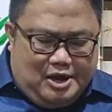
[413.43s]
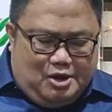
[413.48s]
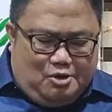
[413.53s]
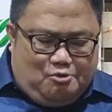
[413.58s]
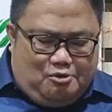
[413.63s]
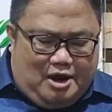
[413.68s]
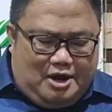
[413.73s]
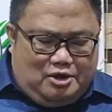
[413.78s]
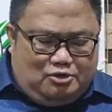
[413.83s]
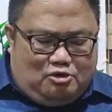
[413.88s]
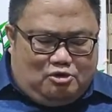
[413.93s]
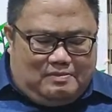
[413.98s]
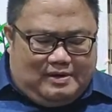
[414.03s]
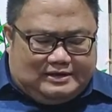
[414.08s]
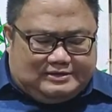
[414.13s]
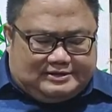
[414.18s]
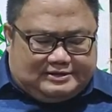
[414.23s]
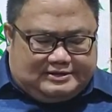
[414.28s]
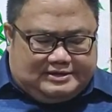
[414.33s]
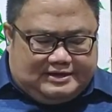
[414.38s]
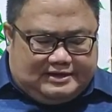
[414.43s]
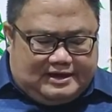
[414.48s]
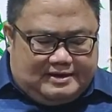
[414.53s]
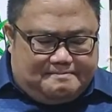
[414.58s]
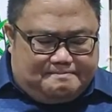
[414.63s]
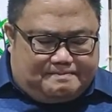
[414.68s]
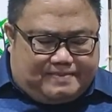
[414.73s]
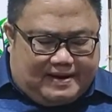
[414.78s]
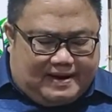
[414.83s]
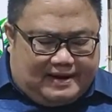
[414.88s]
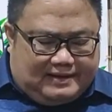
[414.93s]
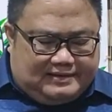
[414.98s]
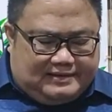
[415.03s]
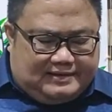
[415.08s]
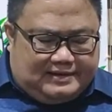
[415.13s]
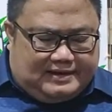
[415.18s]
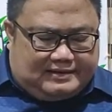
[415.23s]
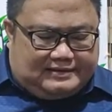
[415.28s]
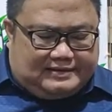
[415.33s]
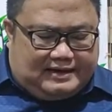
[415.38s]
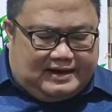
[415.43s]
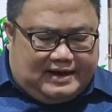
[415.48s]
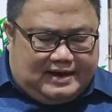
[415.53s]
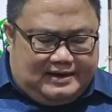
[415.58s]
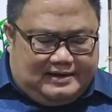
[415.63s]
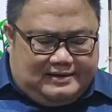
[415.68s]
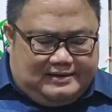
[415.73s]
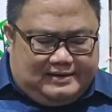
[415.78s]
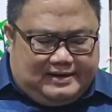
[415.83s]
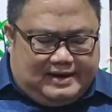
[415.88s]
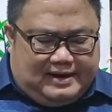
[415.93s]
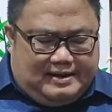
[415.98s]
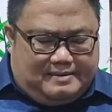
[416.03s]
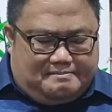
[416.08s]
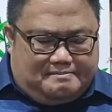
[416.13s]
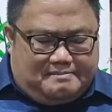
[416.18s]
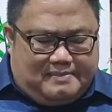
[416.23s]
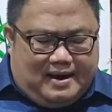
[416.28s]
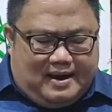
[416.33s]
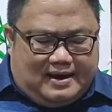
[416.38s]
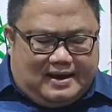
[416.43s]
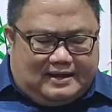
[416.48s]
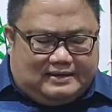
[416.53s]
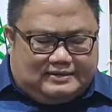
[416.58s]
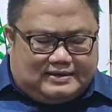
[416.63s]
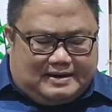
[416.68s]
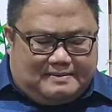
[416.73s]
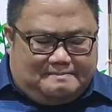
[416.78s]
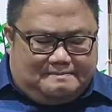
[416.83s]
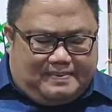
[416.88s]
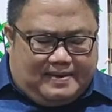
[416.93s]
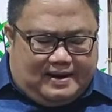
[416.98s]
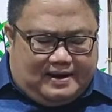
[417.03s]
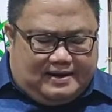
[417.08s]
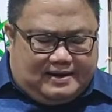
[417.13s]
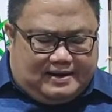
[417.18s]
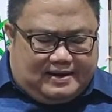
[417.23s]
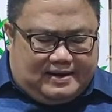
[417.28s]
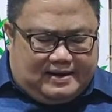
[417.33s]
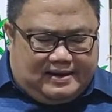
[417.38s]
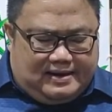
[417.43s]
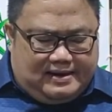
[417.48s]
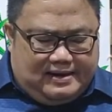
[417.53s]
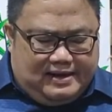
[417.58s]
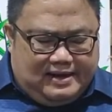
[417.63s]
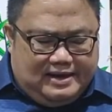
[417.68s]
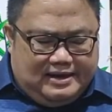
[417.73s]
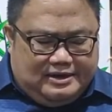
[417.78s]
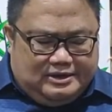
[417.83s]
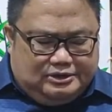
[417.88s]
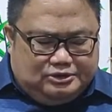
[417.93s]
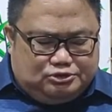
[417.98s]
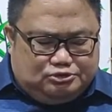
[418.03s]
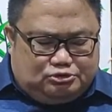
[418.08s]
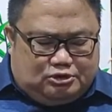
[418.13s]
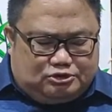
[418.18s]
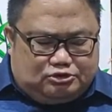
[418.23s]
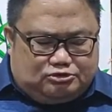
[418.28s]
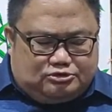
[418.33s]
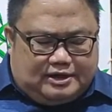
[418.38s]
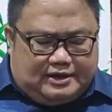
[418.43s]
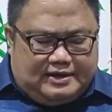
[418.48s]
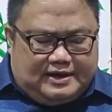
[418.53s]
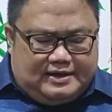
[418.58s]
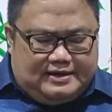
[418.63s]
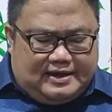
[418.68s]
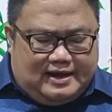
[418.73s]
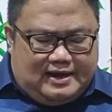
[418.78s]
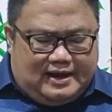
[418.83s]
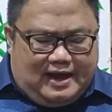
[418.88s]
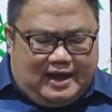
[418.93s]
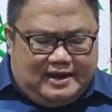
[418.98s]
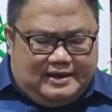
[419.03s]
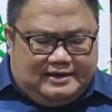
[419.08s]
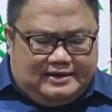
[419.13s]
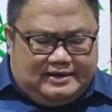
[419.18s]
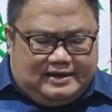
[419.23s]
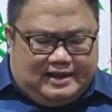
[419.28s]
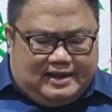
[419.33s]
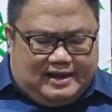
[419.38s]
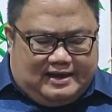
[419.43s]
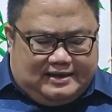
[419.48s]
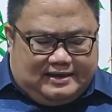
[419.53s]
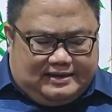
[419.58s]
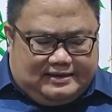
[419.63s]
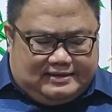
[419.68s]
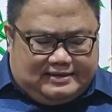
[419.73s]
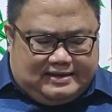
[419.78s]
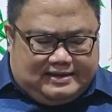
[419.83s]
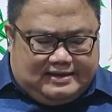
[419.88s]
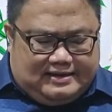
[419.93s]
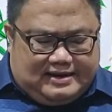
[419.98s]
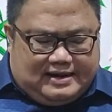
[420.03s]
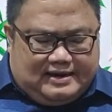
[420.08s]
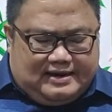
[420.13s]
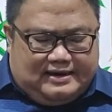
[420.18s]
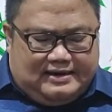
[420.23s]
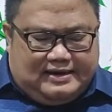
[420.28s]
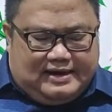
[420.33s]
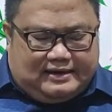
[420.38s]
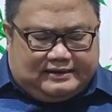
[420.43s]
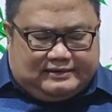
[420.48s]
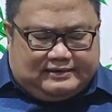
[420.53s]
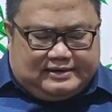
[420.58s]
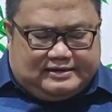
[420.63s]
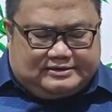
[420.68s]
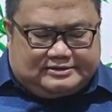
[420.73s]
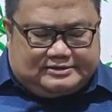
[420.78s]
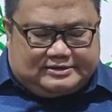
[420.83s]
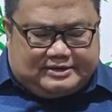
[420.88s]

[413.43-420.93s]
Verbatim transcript: Wahyu 12 ayat 3 dan 4 dikatakan, "Maka tampaklah suatu tanda yang lain di langit dan lihatlah